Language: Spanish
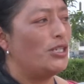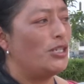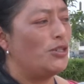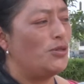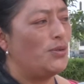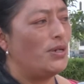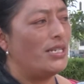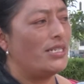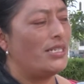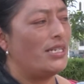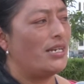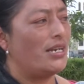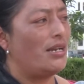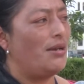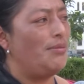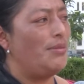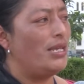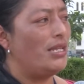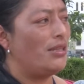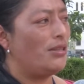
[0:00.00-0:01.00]
hecho un
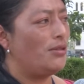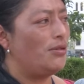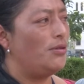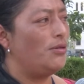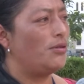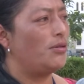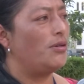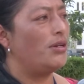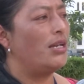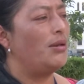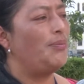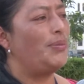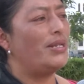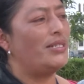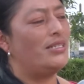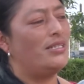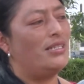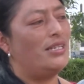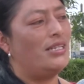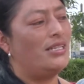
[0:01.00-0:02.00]
acercamiento con el
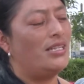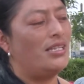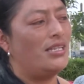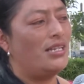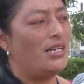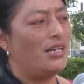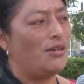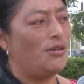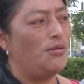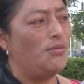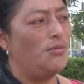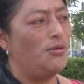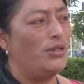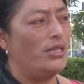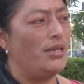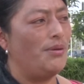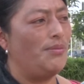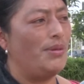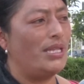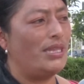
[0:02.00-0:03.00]
presidente de la
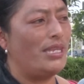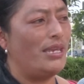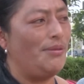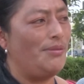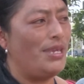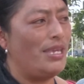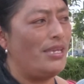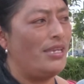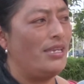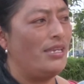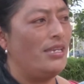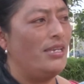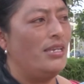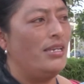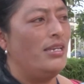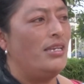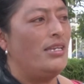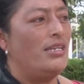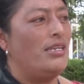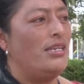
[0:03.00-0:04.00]
comuna, Matiaví,
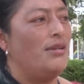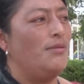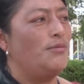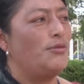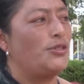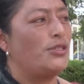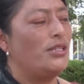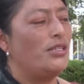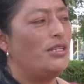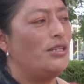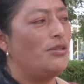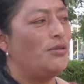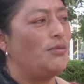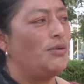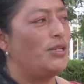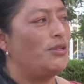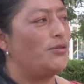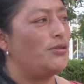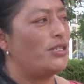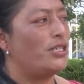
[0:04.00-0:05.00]
y hemos tenido
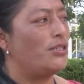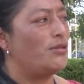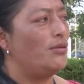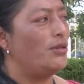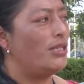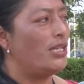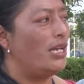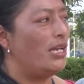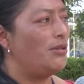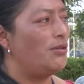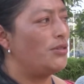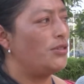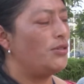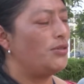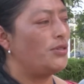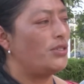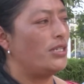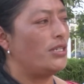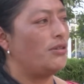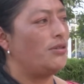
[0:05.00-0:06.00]
buenos resultados,
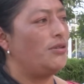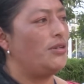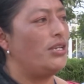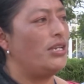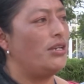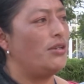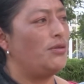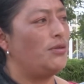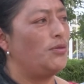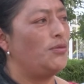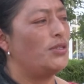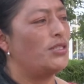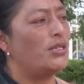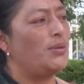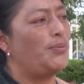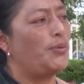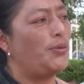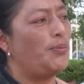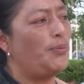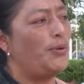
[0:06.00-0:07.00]
nos acogieron nuestra
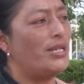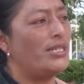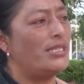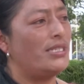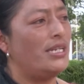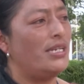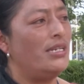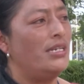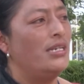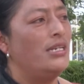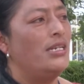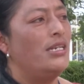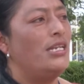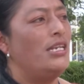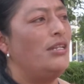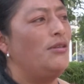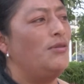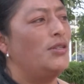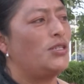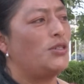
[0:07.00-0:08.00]
propuesta
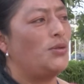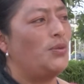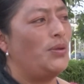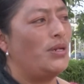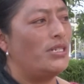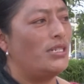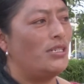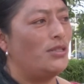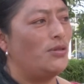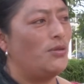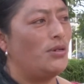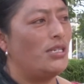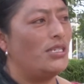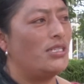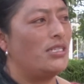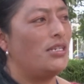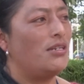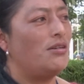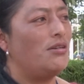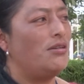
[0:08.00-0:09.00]
y nuestro ferry
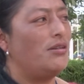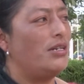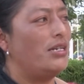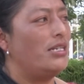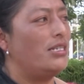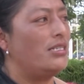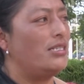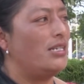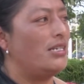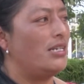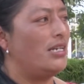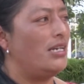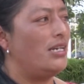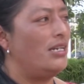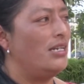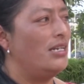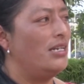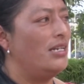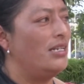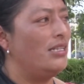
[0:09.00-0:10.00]
turístico
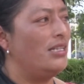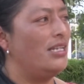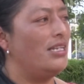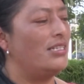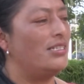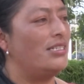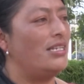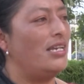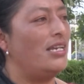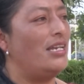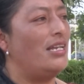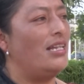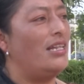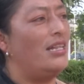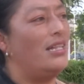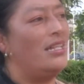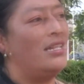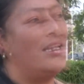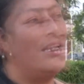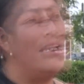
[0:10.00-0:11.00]
estará desde
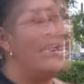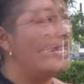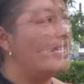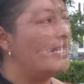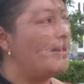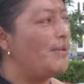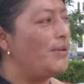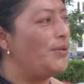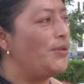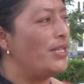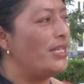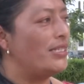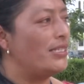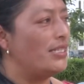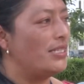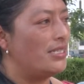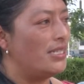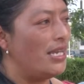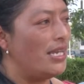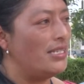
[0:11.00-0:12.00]
el día sábado
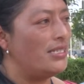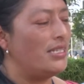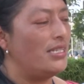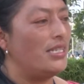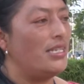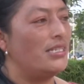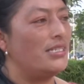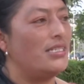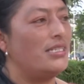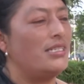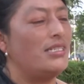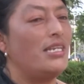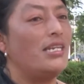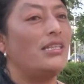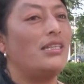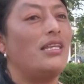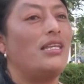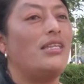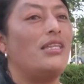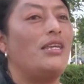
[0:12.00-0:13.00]
16 y
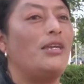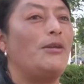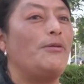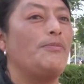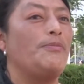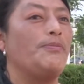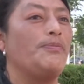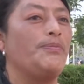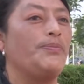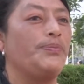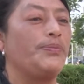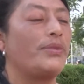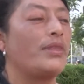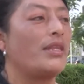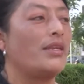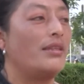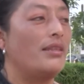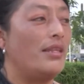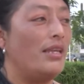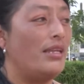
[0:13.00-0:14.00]
17 de,
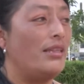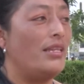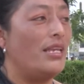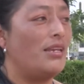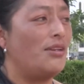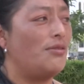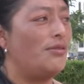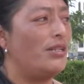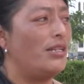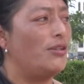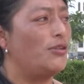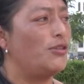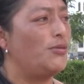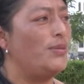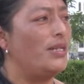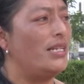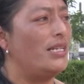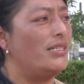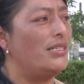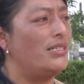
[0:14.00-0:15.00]
mm, de enero del
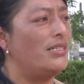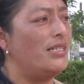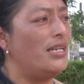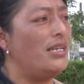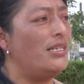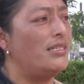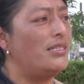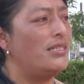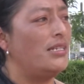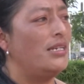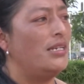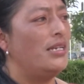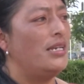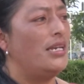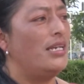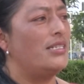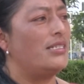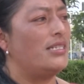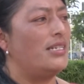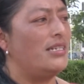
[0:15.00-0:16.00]
2016,
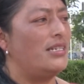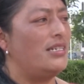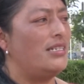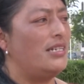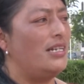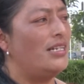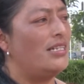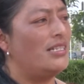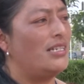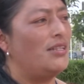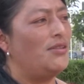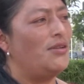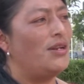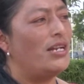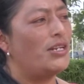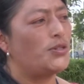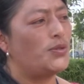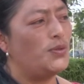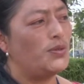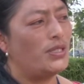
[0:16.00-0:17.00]
estará realizando
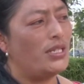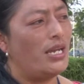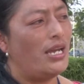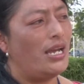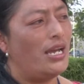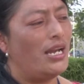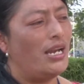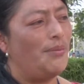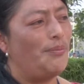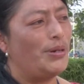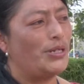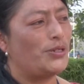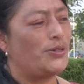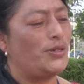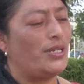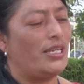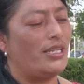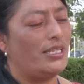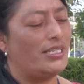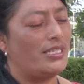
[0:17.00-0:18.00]
la ruta a la parroquia de